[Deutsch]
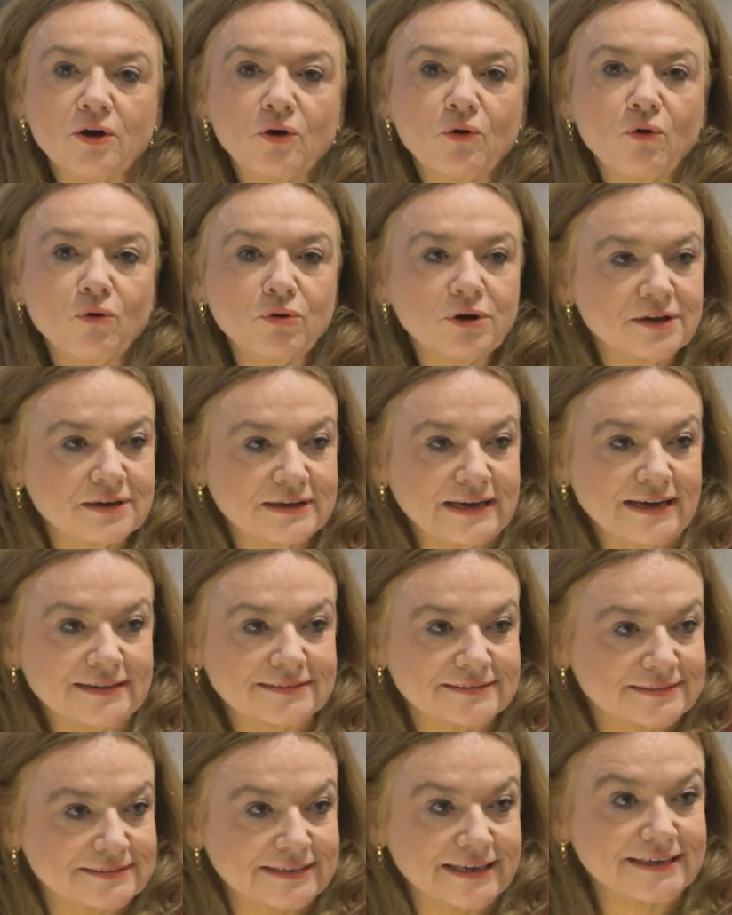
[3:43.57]
Ohne
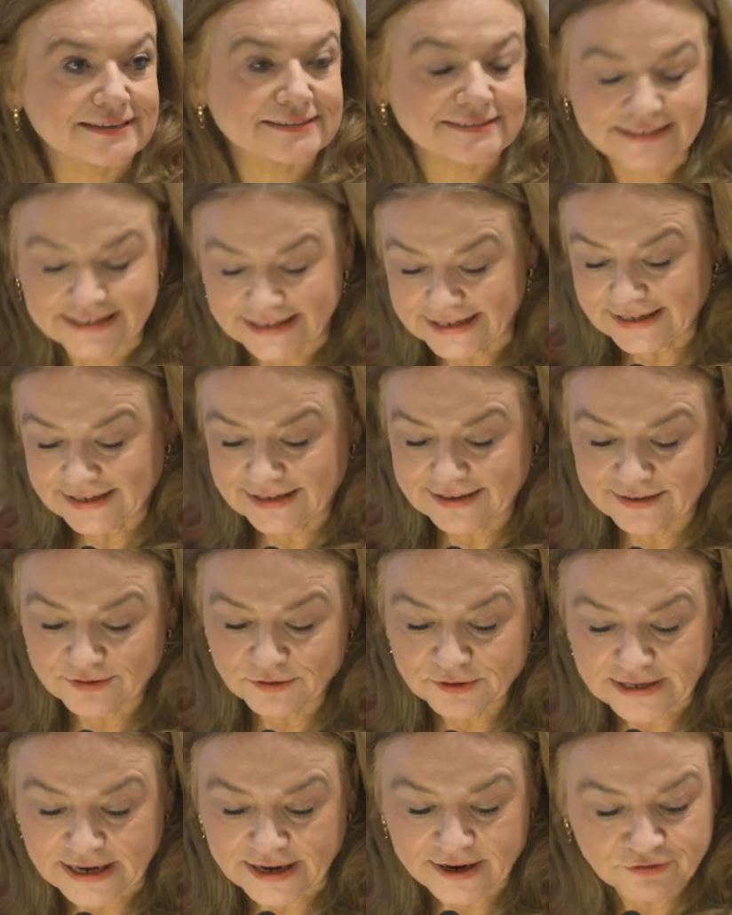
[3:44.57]
das geht es nicht.
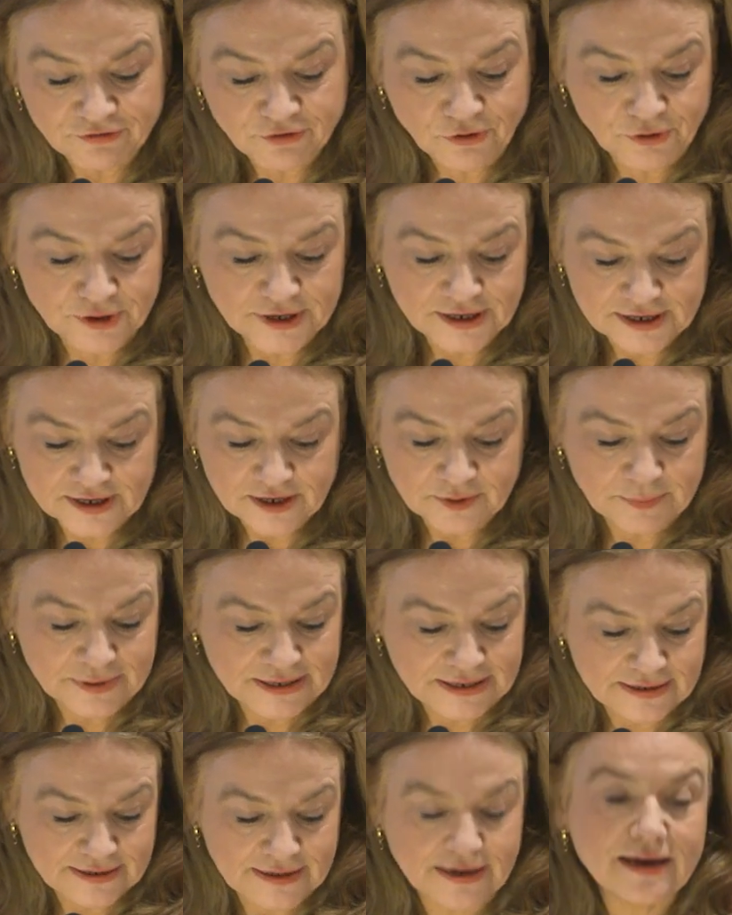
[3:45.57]
Und daher freue ich
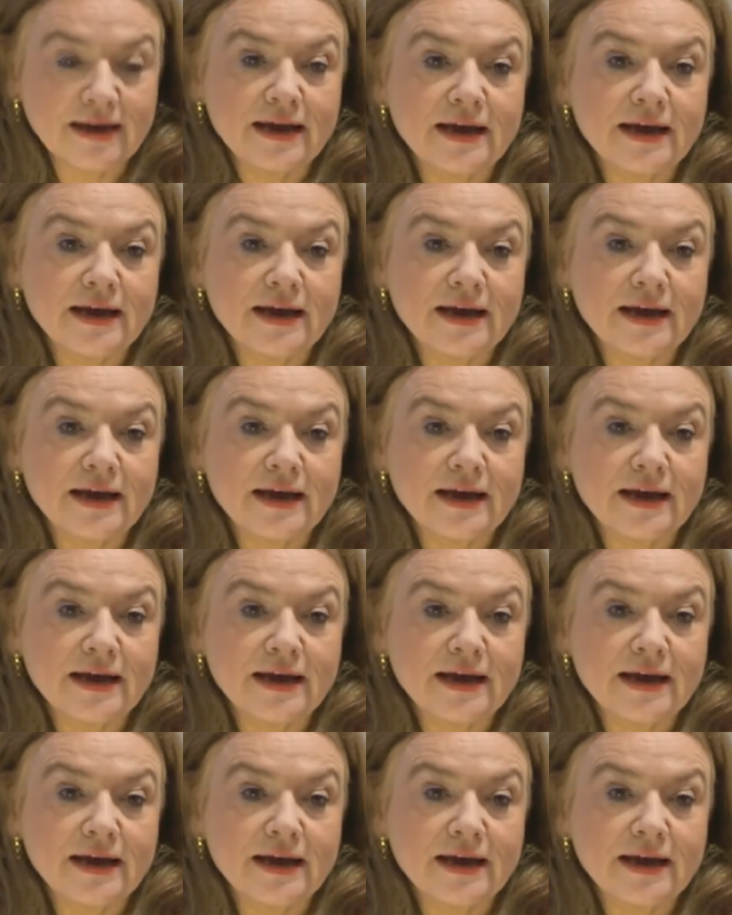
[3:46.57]
mich